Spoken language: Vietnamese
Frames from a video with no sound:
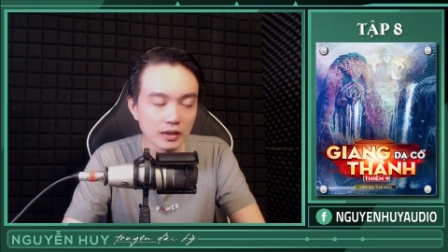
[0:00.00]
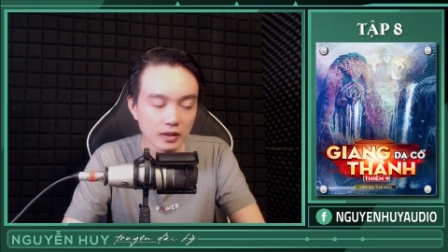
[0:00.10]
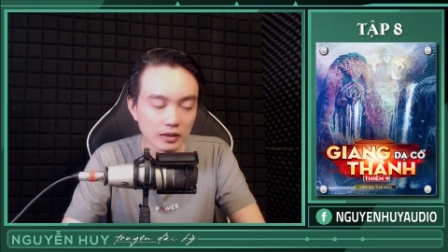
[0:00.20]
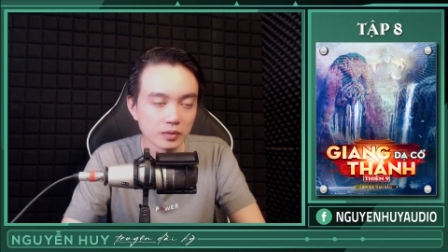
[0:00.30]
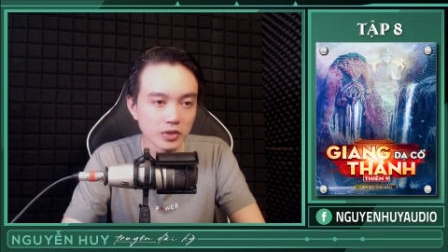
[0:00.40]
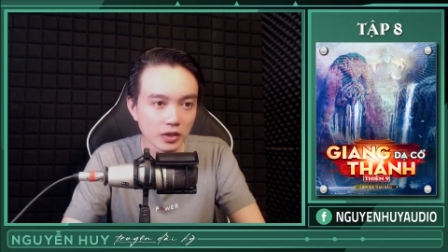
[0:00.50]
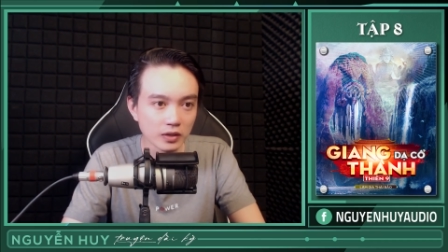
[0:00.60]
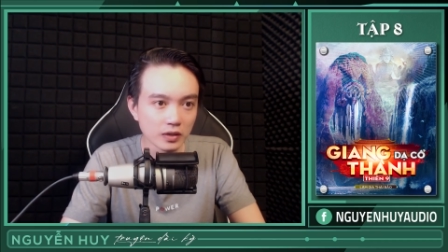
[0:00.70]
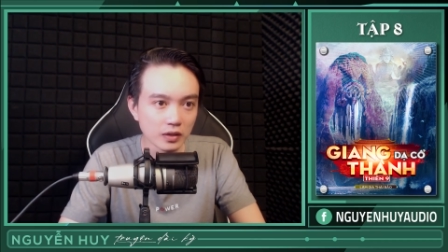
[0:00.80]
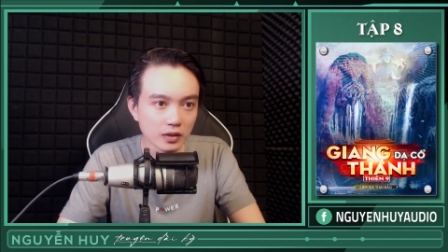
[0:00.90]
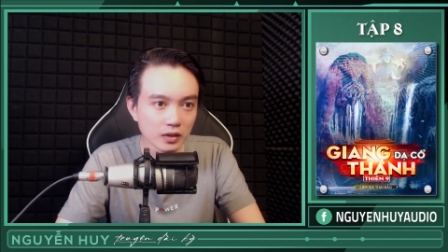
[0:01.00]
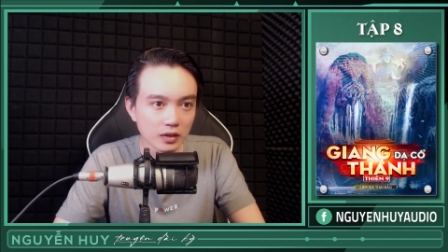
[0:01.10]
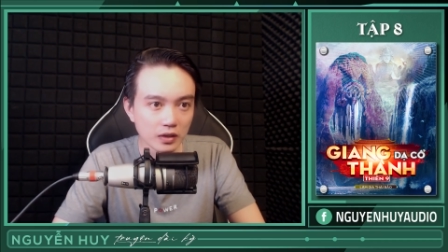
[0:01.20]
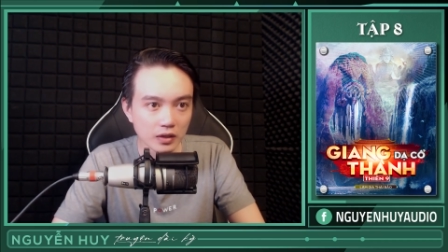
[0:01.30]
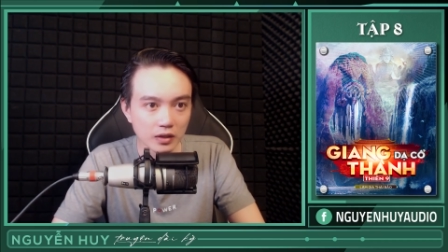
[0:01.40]
Ừ, đúng rồi.
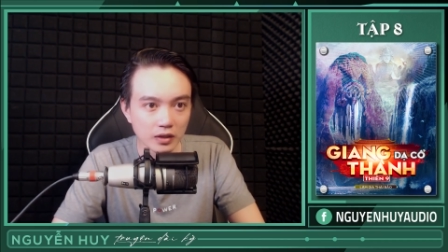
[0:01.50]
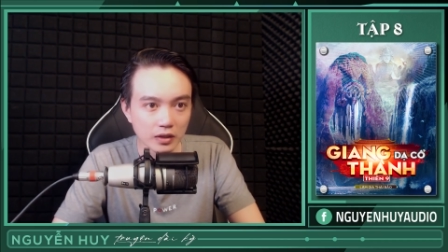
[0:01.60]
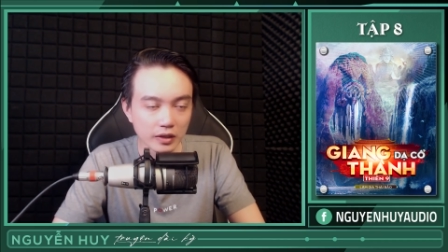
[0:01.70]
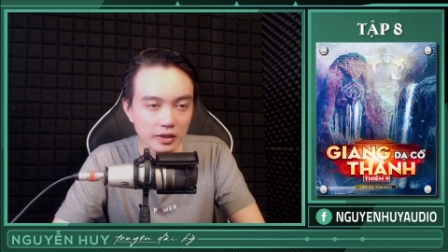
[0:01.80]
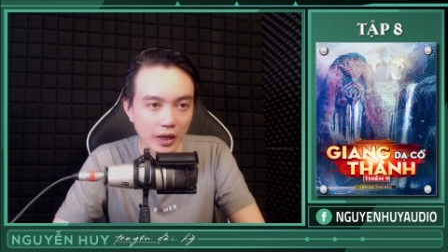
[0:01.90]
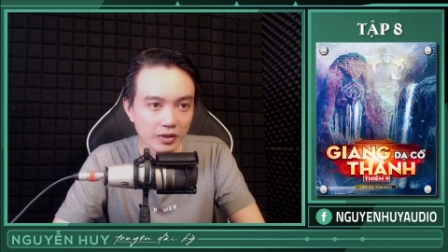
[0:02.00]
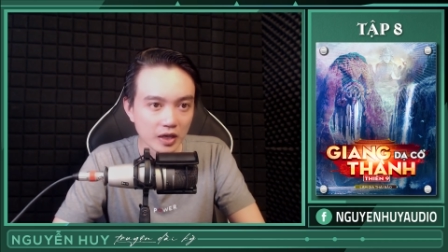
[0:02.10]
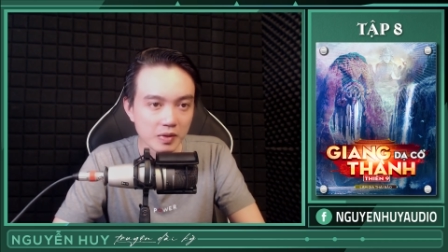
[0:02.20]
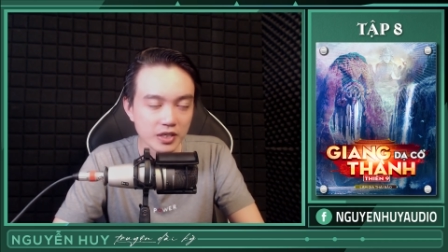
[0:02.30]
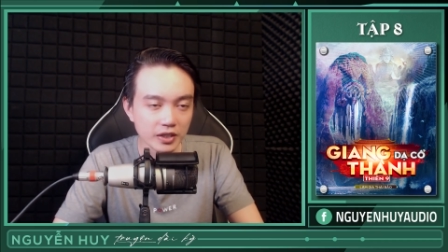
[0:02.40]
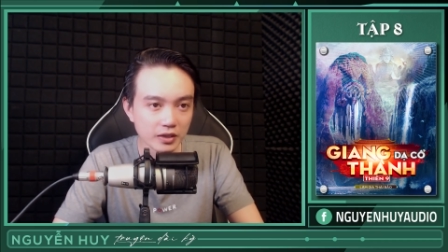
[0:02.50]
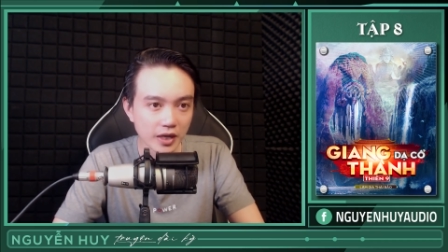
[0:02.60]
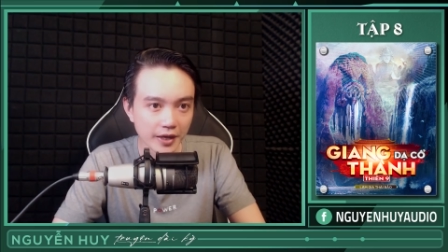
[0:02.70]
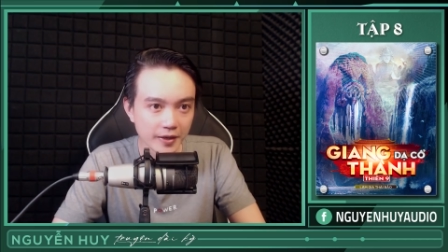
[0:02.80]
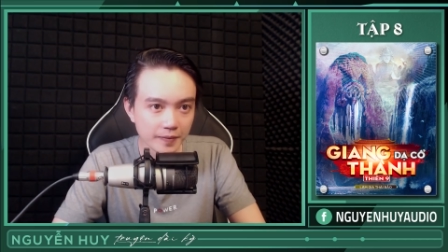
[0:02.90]
Theo như là bác sĩ Tứ
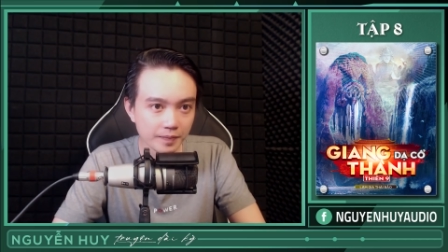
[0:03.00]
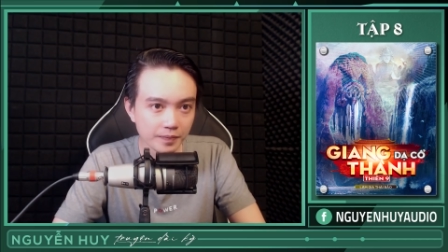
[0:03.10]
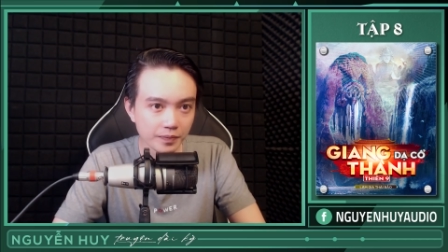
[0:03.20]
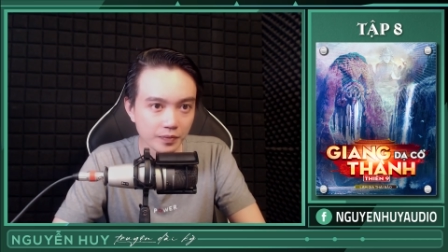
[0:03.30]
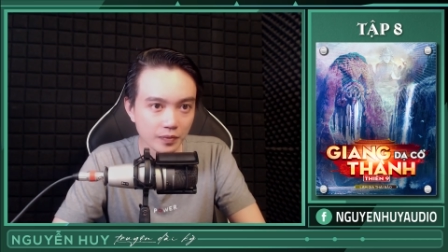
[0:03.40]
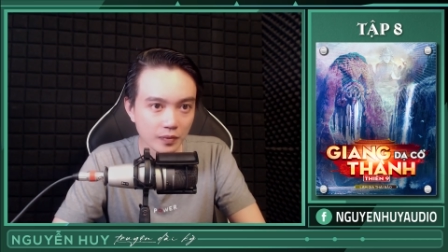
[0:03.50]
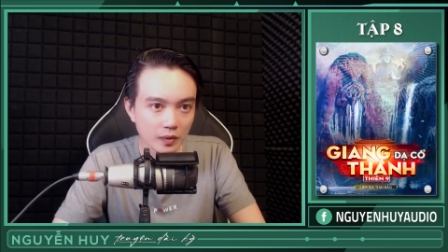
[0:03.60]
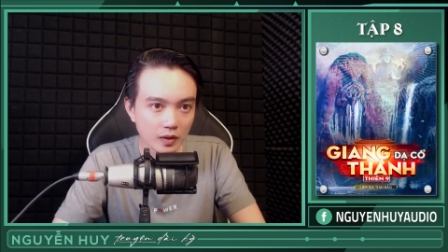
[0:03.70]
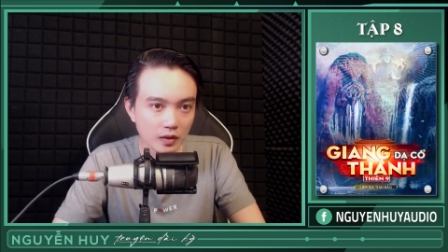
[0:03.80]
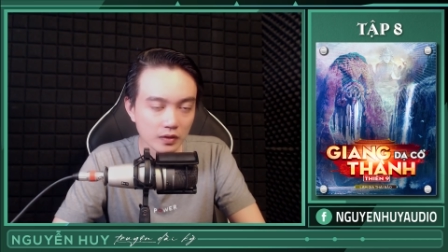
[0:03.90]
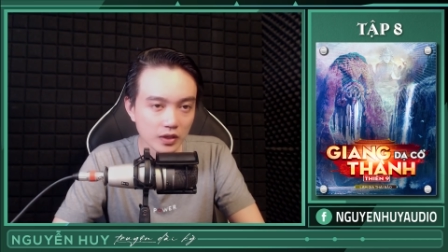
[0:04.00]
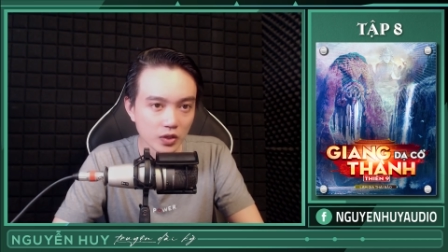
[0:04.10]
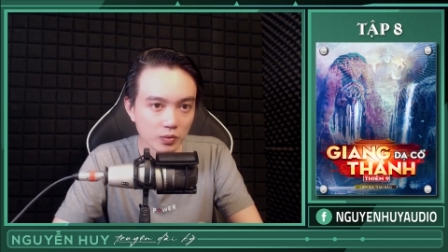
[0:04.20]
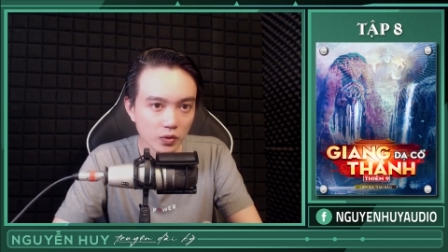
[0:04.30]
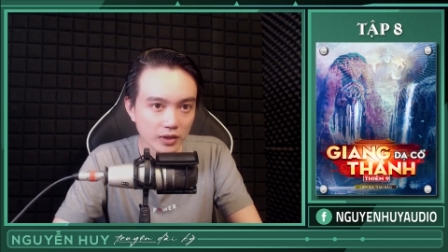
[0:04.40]
kể á, thì
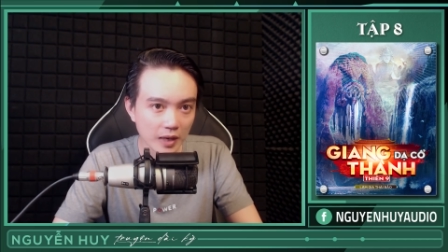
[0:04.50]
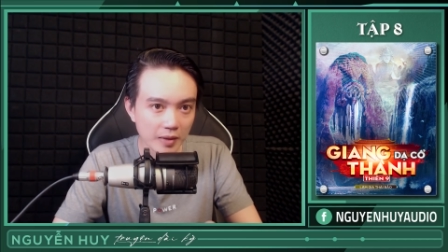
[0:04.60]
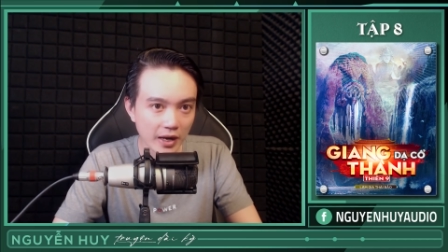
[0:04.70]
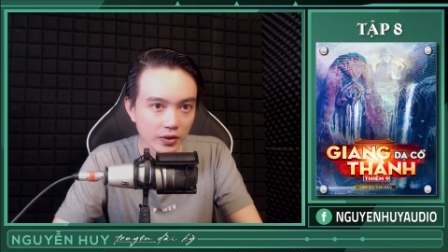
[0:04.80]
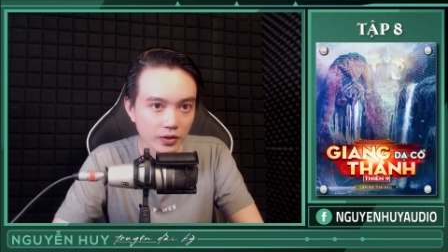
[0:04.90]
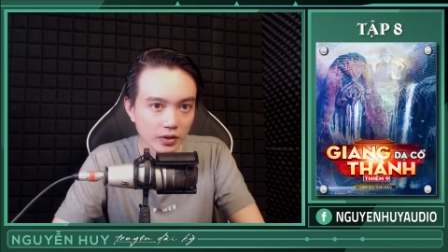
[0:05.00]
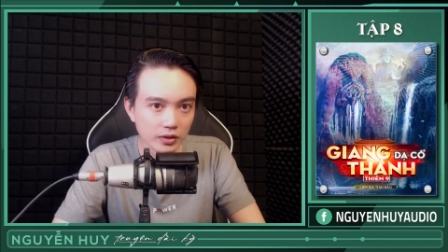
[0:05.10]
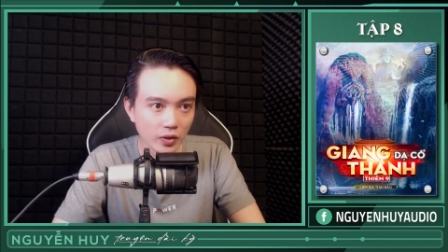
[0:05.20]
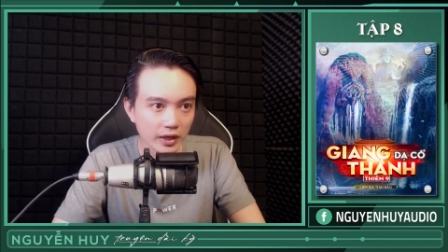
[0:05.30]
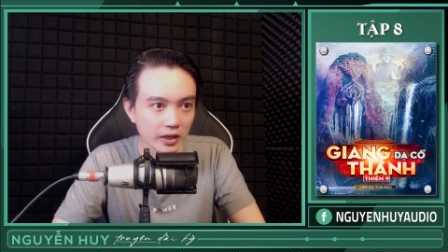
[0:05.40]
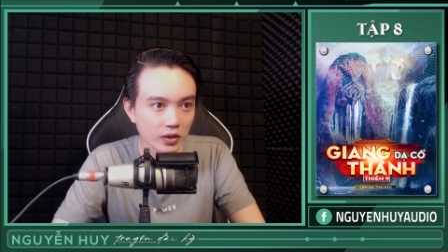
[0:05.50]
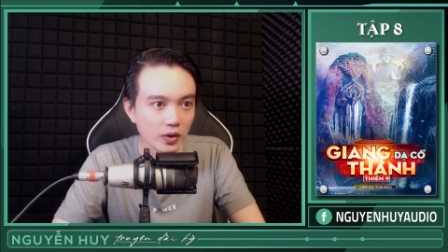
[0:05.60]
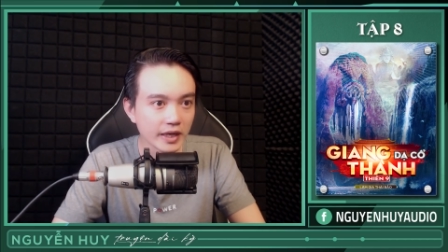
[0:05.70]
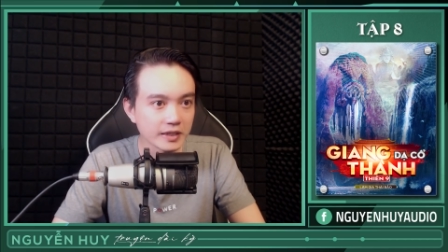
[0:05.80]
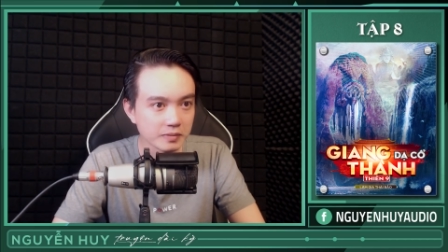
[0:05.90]
vùng núi Tà Bang hồi đó toàn là cỏ
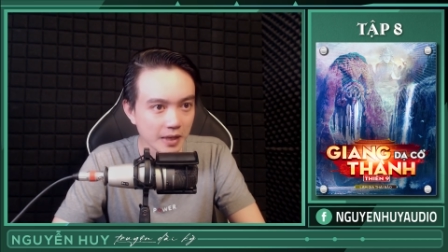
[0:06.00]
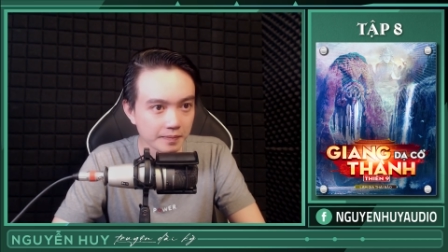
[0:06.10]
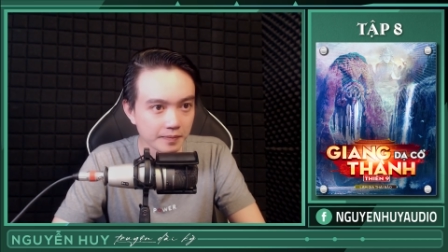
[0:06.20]
cây rậm rạp,